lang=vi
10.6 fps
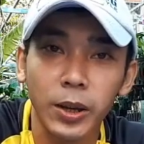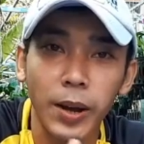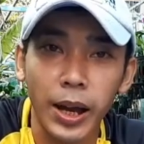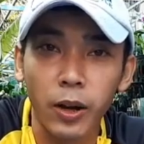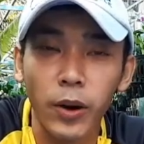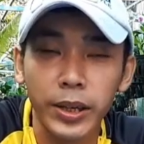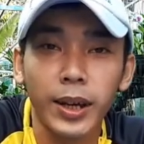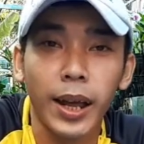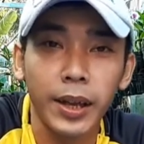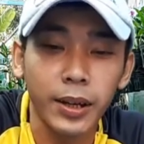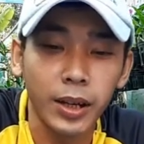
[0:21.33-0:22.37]
các bạn đã quay trở
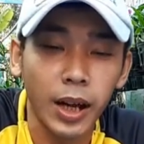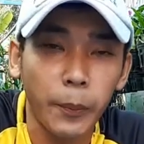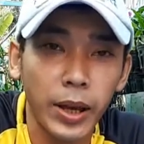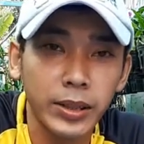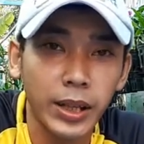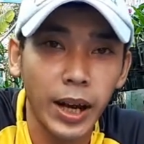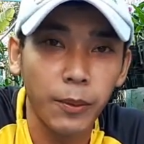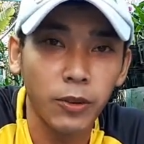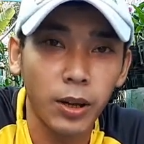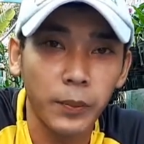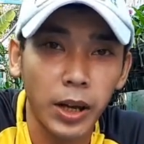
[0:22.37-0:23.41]
lại kênh ABC làm
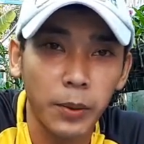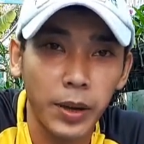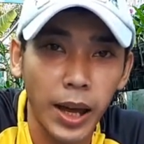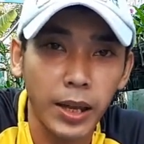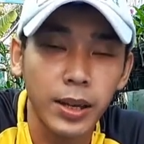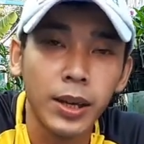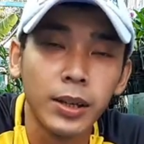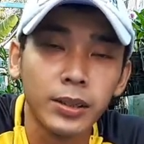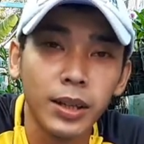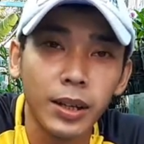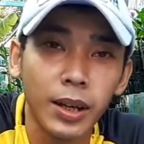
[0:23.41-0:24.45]
của Lâm ngày hôm nay
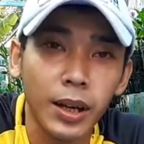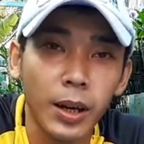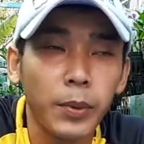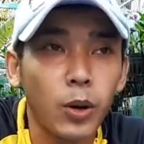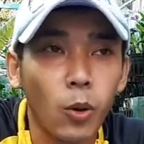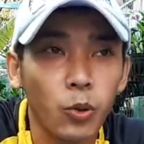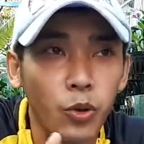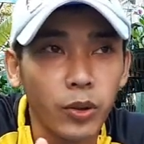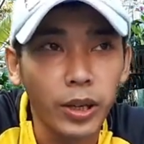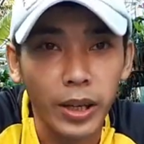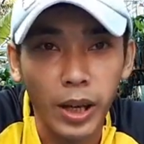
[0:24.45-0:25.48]
xin à, cảm ơn cô chú
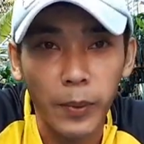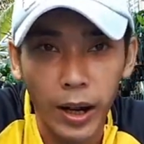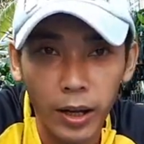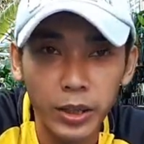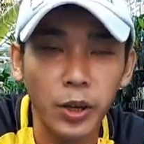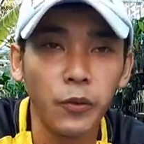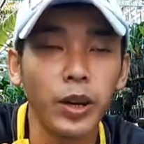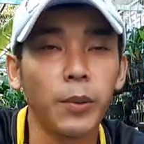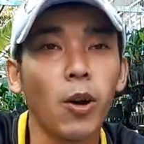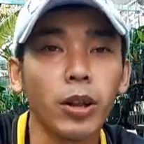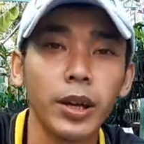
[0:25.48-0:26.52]
anh chị các bạn rất là nhiều vì đã
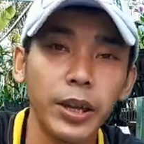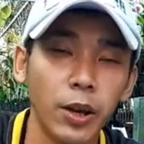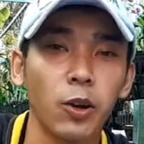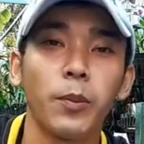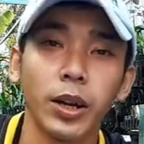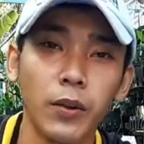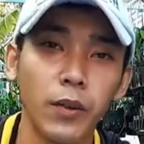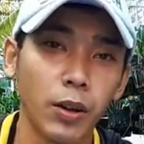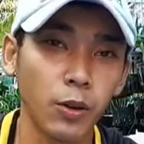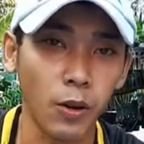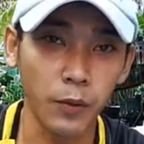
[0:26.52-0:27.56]
bỏ thời gian của mình để vào
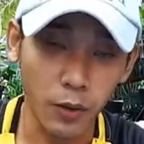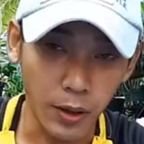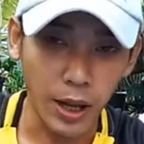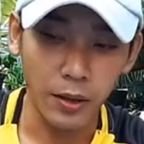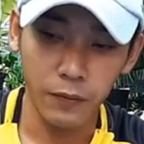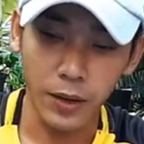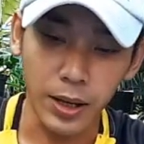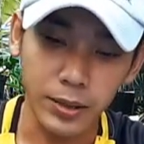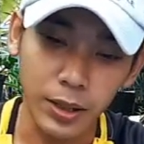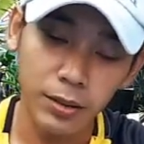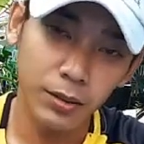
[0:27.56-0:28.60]
theo dõi video này và
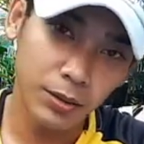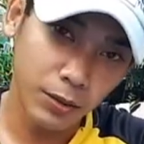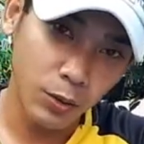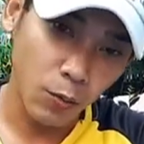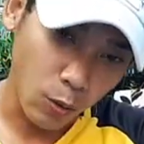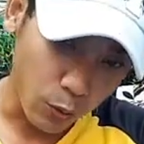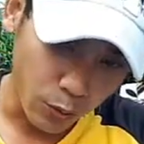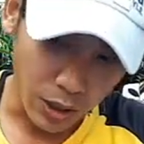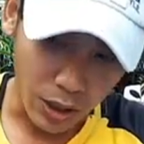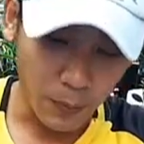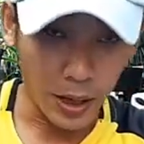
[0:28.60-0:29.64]
xin chúc cô chú anh
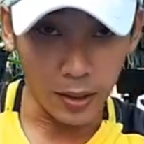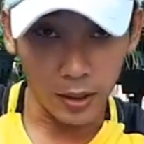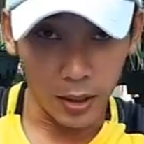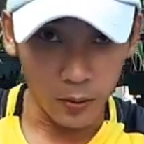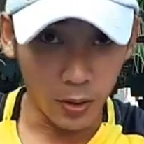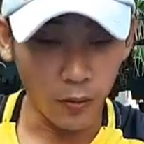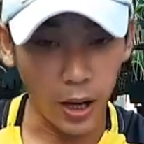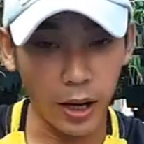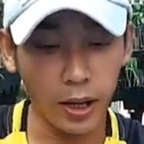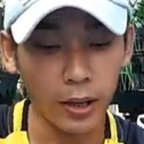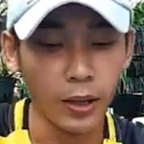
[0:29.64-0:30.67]
chị các bạn thật nhiều sức
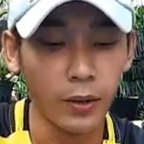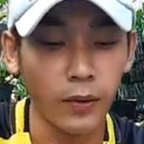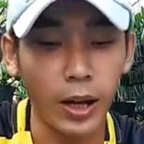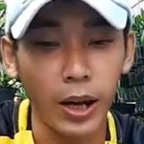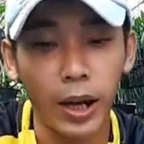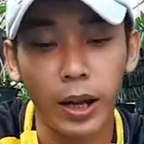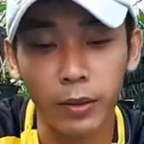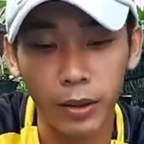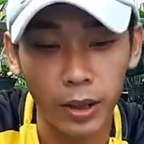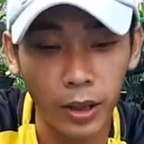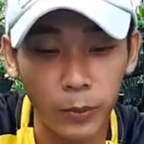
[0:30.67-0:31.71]
khỏe và hạnh
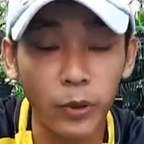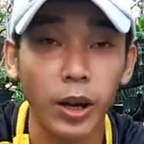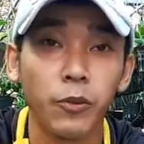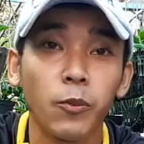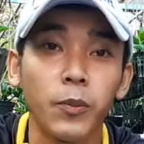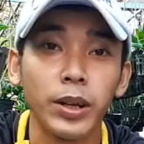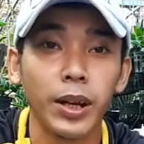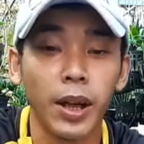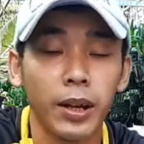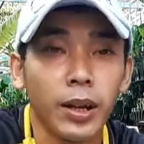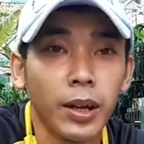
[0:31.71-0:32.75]
à, niềm vui hạnh phúc bên gia đình